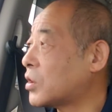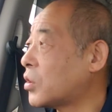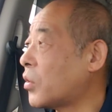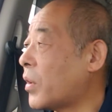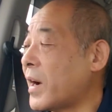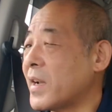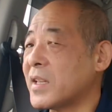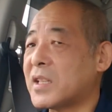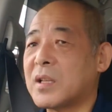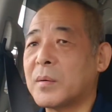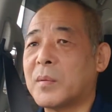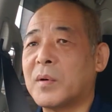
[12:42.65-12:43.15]
そう
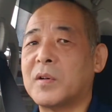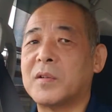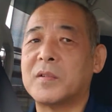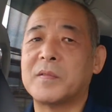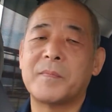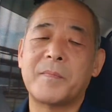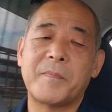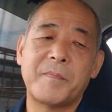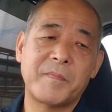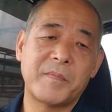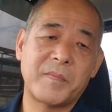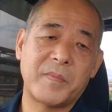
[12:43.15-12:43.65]
は言っても、
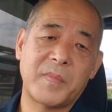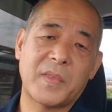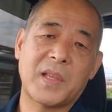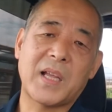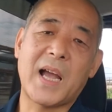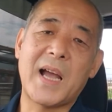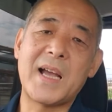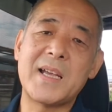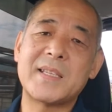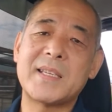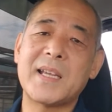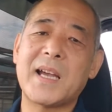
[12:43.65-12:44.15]

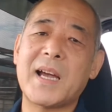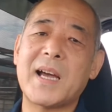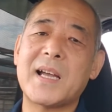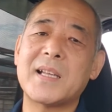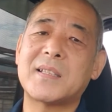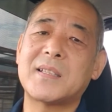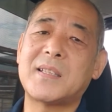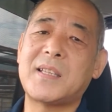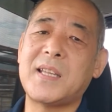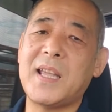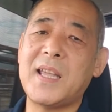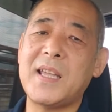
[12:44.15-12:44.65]
会社が
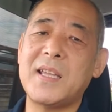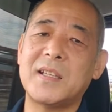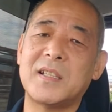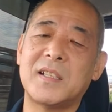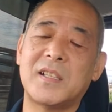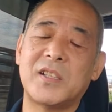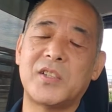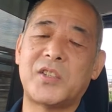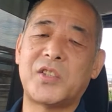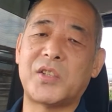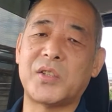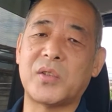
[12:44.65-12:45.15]
あって
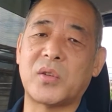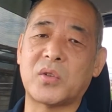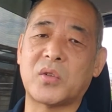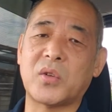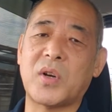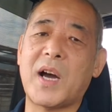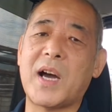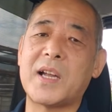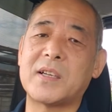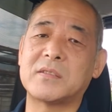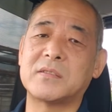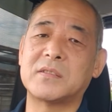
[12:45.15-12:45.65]
仕
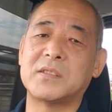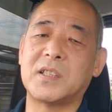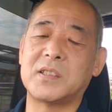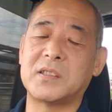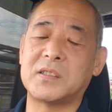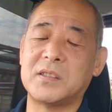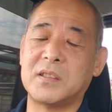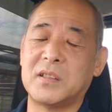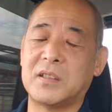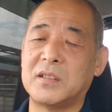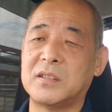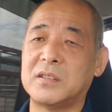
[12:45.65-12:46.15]
事があるんで
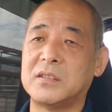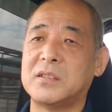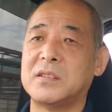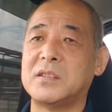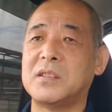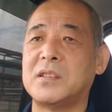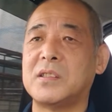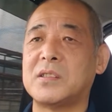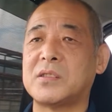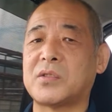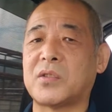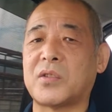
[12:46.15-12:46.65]
すよ。
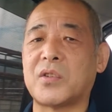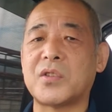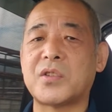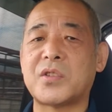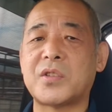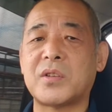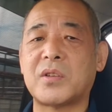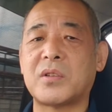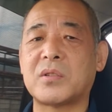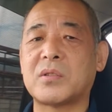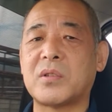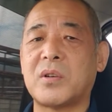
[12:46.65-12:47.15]
その
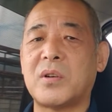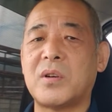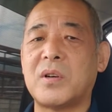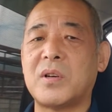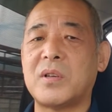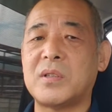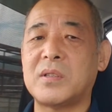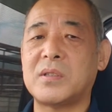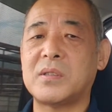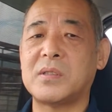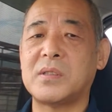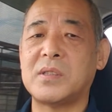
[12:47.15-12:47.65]
仕事
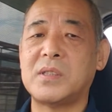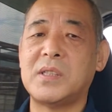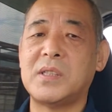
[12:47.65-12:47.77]
を